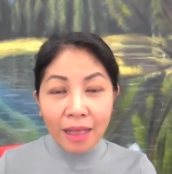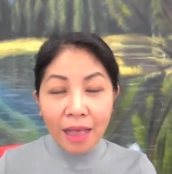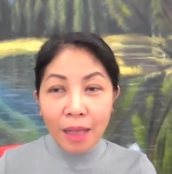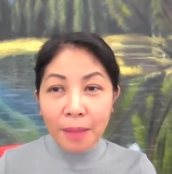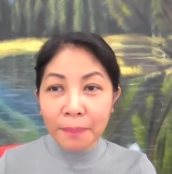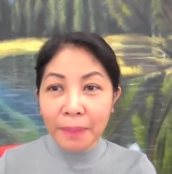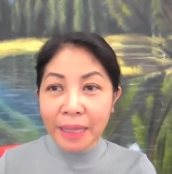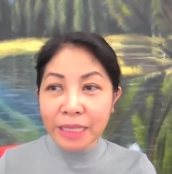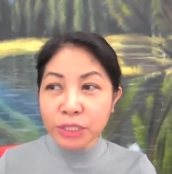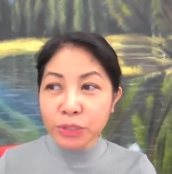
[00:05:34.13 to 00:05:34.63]
ang
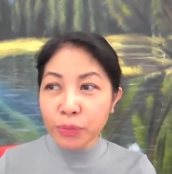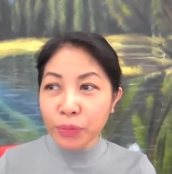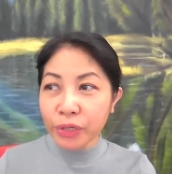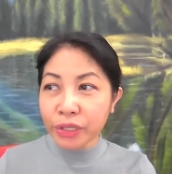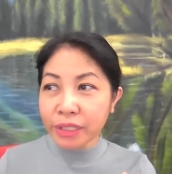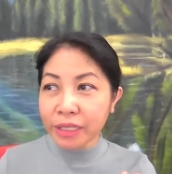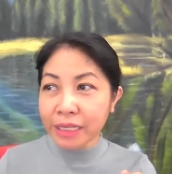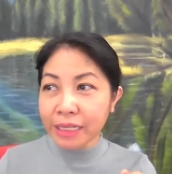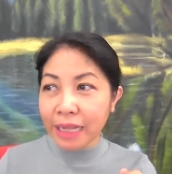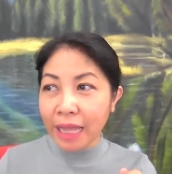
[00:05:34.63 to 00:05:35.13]
password
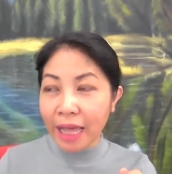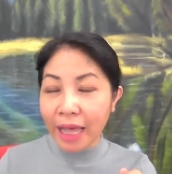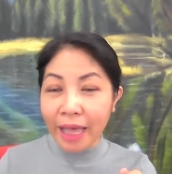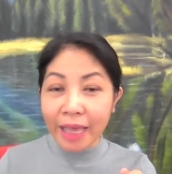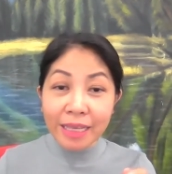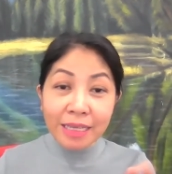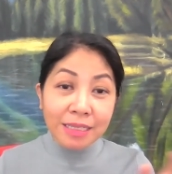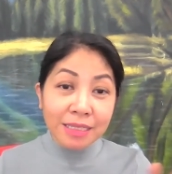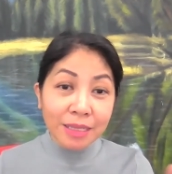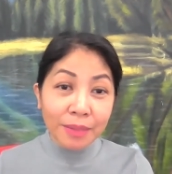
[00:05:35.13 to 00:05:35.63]
nila
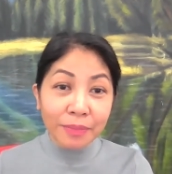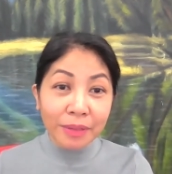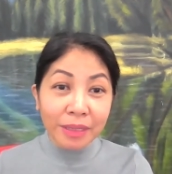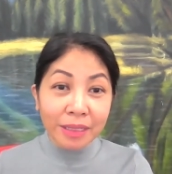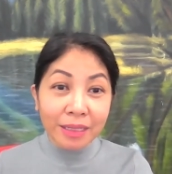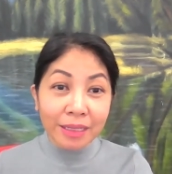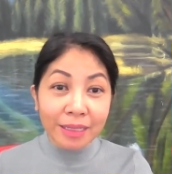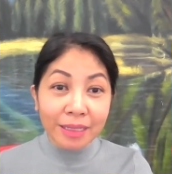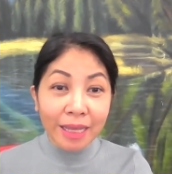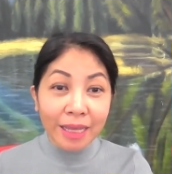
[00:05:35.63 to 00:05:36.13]
ay sabihin
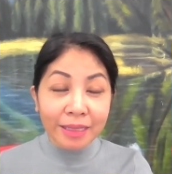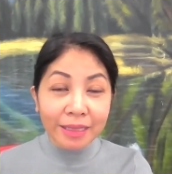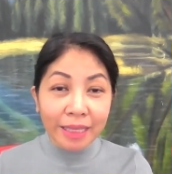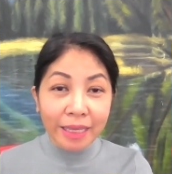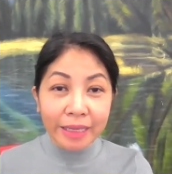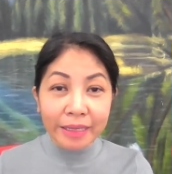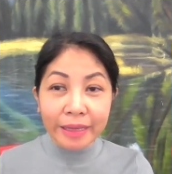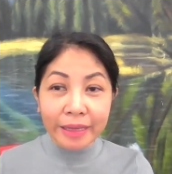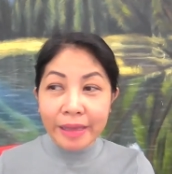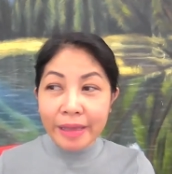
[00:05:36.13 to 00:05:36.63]
na
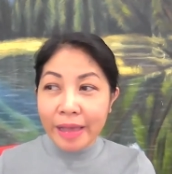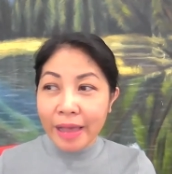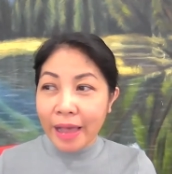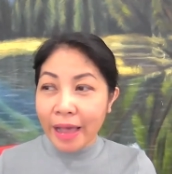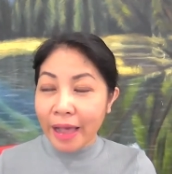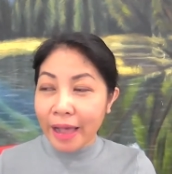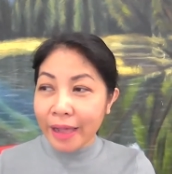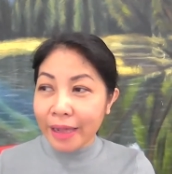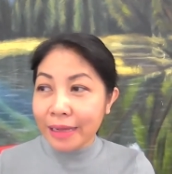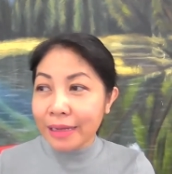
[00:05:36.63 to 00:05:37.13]
nating
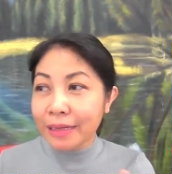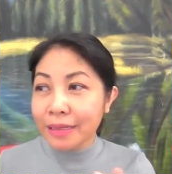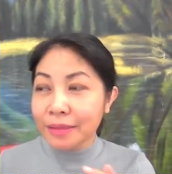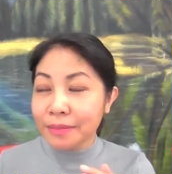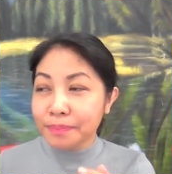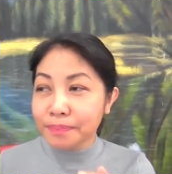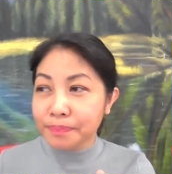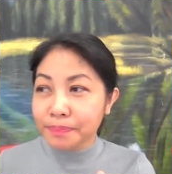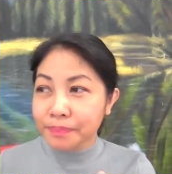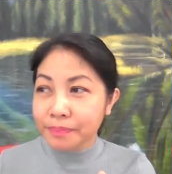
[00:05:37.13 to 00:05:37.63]

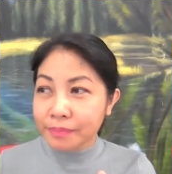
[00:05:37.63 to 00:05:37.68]
um,